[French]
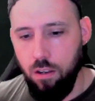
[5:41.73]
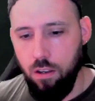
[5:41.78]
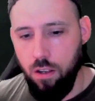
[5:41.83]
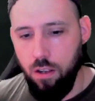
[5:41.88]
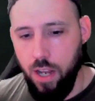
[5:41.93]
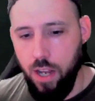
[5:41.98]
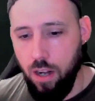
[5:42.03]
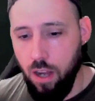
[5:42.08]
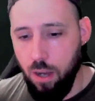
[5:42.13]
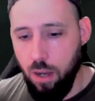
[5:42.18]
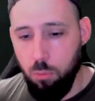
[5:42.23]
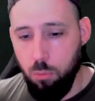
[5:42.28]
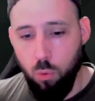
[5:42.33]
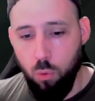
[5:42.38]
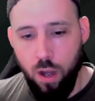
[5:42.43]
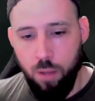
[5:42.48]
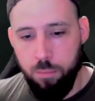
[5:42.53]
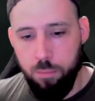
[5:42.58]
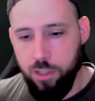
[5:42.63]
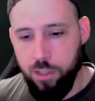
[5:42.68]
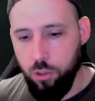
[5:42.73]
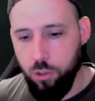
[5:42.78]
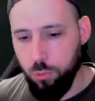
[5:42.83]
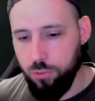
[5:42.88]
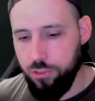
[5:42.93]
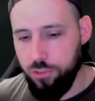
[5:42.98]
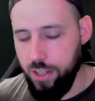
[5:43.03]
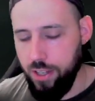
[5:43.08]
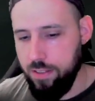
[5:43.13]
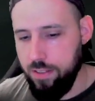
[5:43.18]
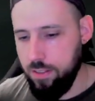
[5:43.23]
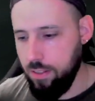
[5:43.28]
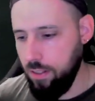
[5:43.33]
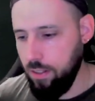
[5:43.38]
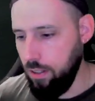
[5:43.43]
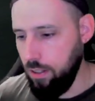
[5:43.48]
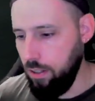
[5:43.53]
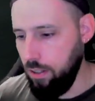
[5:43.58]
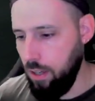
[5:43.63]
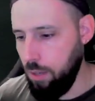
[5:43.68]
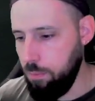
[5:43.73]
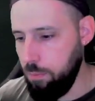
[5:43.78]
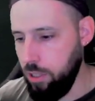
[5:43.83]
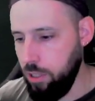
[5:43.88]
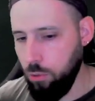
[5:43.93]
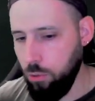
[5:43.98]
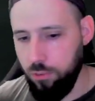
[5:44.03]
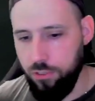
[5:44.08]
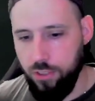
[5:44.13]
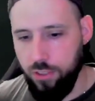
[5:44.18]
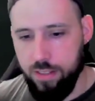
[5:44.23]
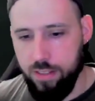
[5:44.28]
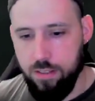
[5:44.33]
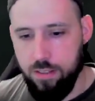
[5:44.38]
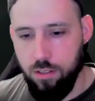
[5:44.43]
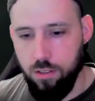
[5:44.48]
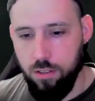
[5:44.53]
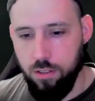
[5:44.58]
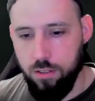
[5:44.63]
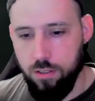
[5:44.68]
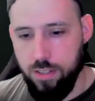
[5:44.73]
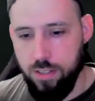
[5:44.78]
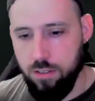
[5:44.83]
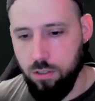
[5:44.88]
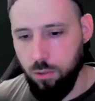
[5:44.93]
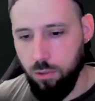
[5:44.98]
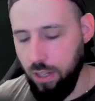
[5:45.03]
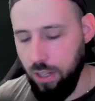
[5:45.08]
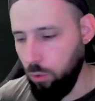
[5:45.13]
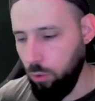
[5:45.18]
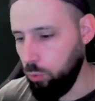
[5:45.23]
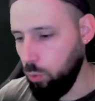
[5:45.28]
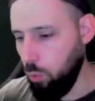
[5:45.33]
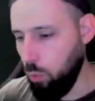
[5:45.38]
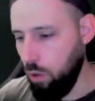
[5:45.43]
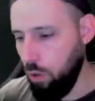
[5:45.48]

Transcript: Et, là, bon, 1,7 million, 1 million 743